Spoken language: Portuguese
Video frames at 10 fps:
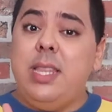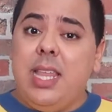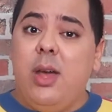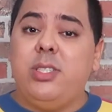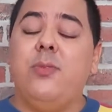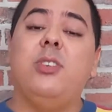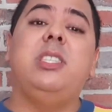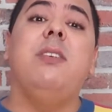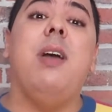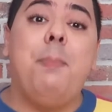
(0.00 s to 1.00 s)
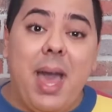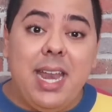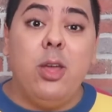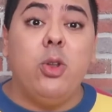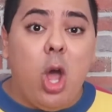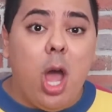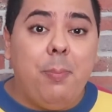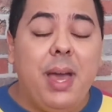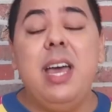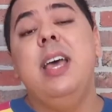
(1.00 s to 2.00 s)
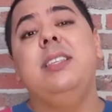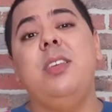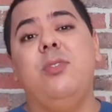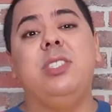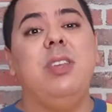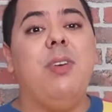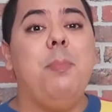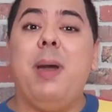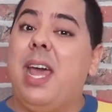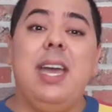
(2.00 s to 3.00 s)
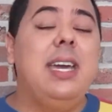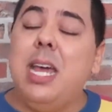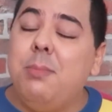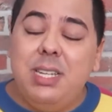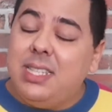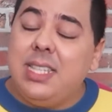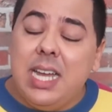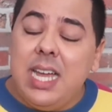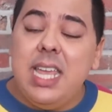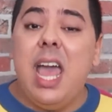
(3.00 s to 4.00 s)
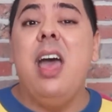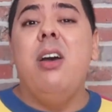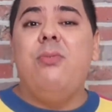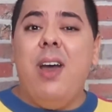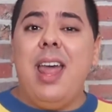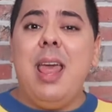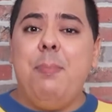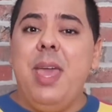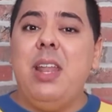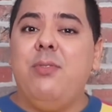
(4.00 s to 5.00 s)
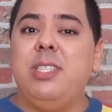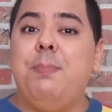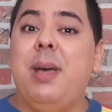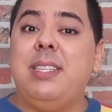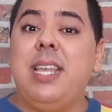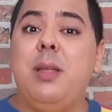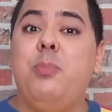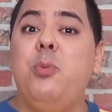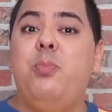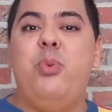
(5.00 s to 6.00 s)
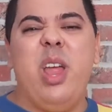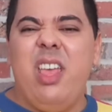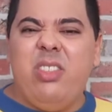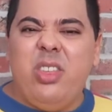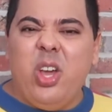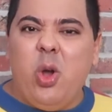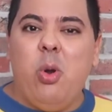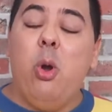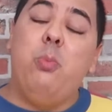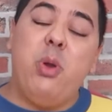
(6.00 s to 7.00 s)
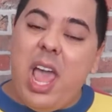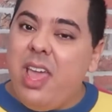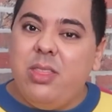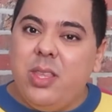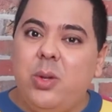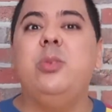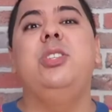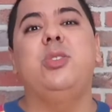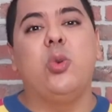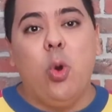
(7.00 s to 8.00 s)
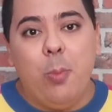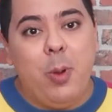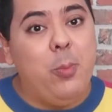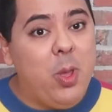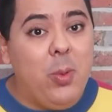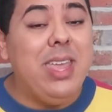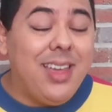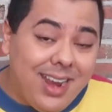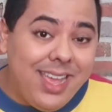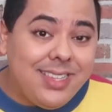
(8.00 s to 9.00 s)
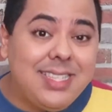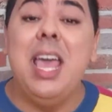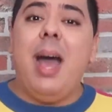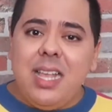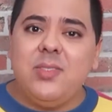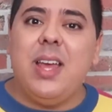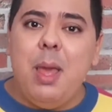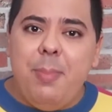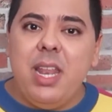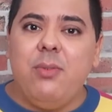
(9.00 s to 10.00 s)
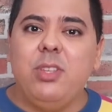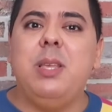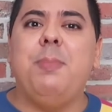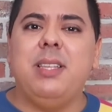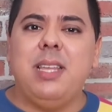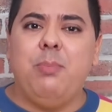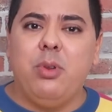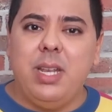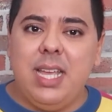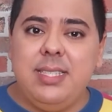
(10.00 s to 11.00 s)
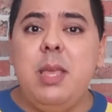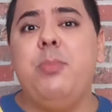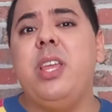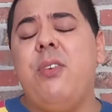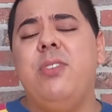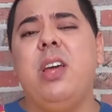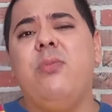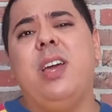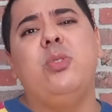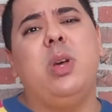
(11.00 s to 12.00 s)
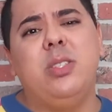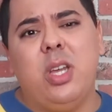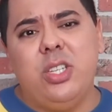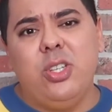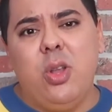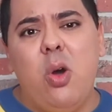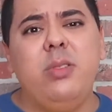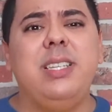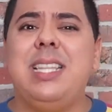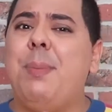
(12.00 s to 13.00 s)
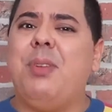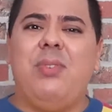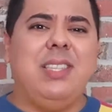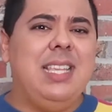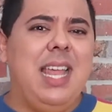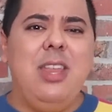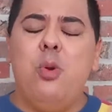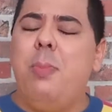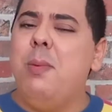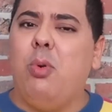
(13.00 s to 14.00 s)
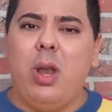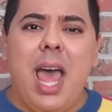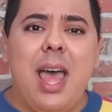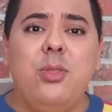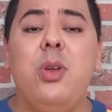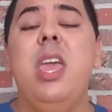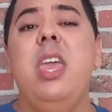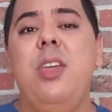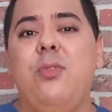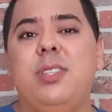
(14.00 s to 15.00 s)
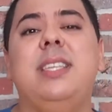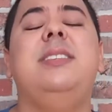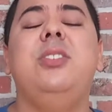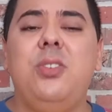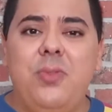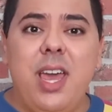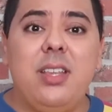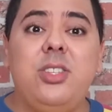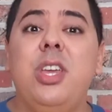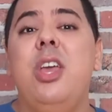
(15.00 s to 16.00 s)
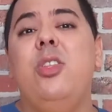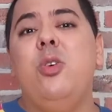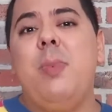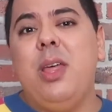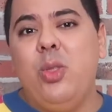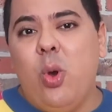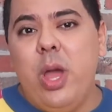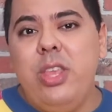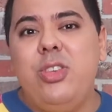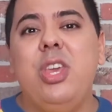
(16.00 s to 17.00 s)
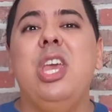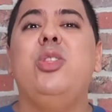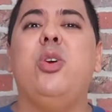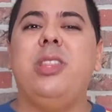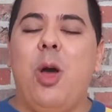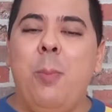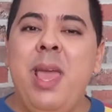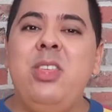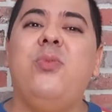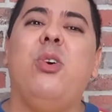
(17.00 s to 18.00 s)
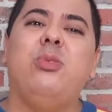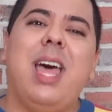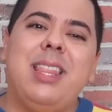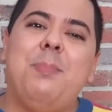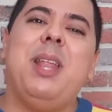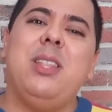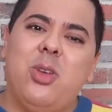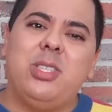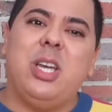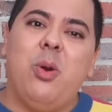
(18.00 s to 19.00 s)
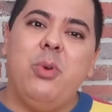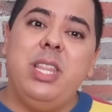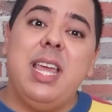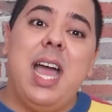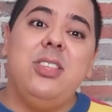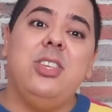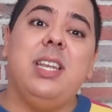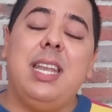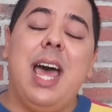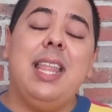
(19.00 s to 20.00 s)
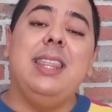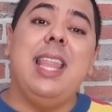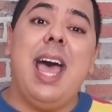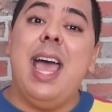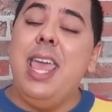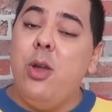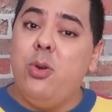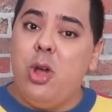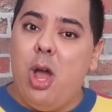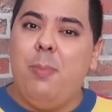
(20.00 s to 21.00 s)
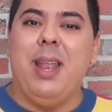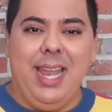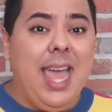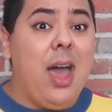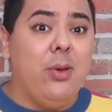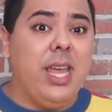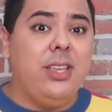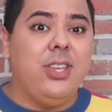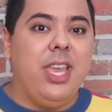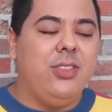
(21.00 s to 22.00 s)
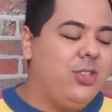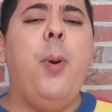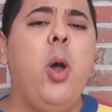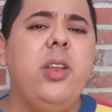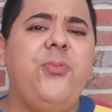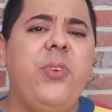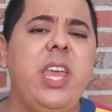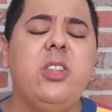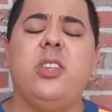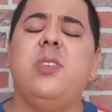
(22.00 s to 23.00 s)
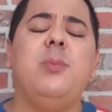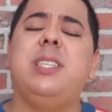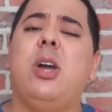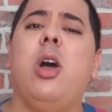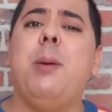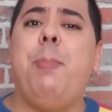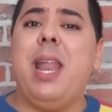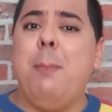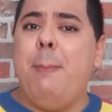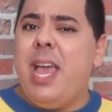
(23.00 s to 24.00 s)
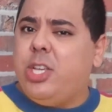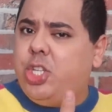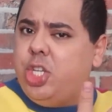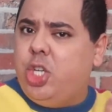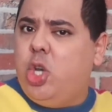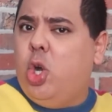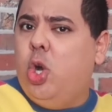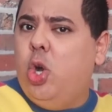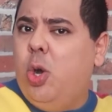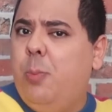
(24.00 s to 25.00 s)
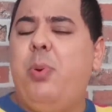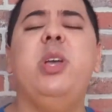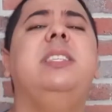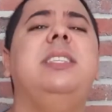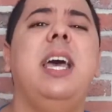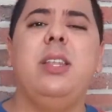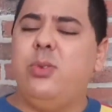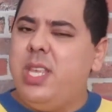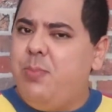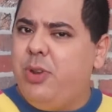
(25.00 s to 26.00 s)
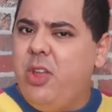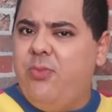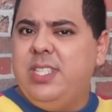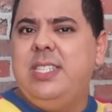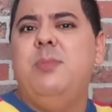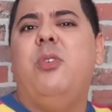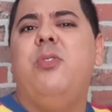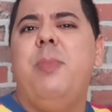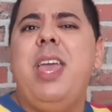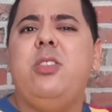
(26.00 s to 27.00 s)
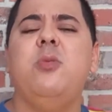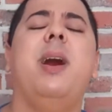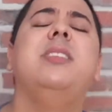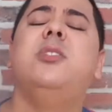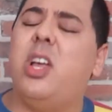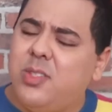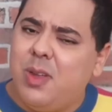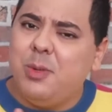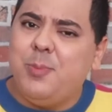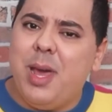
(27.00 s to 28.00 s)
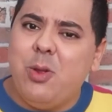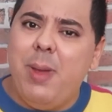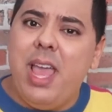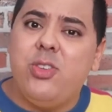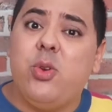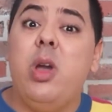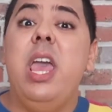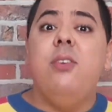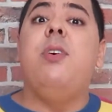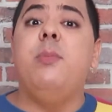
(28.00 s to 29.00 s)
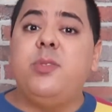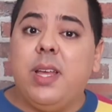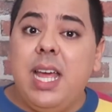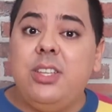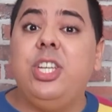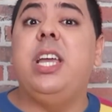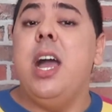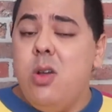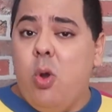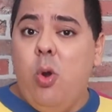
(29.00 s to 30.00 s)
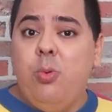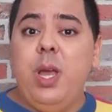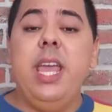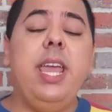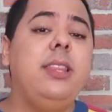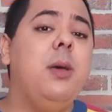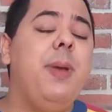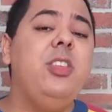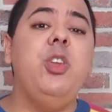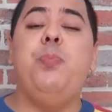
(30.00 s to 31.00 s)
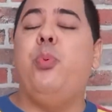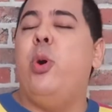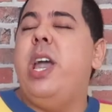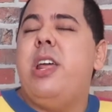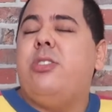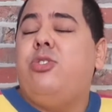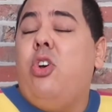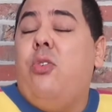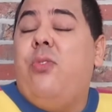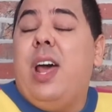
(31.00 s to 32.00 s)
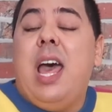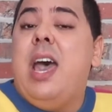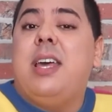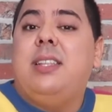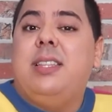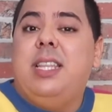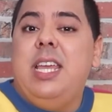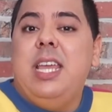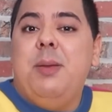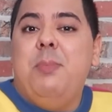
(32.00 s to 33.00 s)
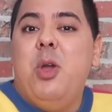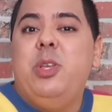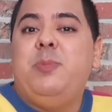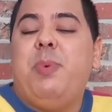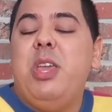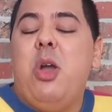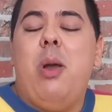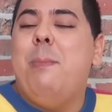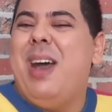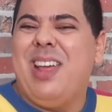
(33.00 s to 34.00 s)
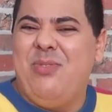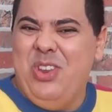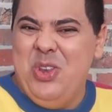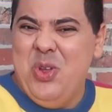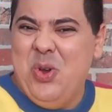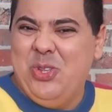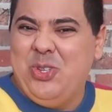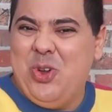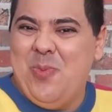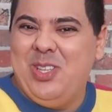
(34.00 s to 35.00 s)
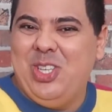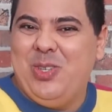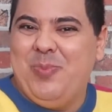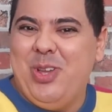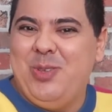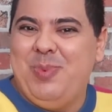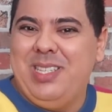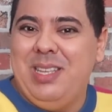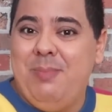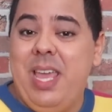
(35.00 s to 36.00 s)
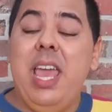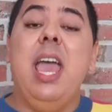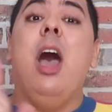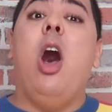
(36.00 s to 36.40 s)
Então, se você vai para a Europa, se você vai para a Grã-Bretanha, vale a pena você passar por Brighton ou Brighton, desculpa o meu inglês, mas mas vale a pena você passar por lá sim, porque afinal fica duas horas de Londres, dá para fazer ali um bem bolado e você se diverte numa noite totalmente voltada para nossa comunidade lá na Europa. Legal, né, gente? Por fim, nós vamos agora para México. Pois é, não sei porque eu fiz esse movimento, mas nós vamos para o México. Vamos falar de Cancún e também de Puerto Vallarta. Meu espanhol é maravilhoso, como a gente pode perceber.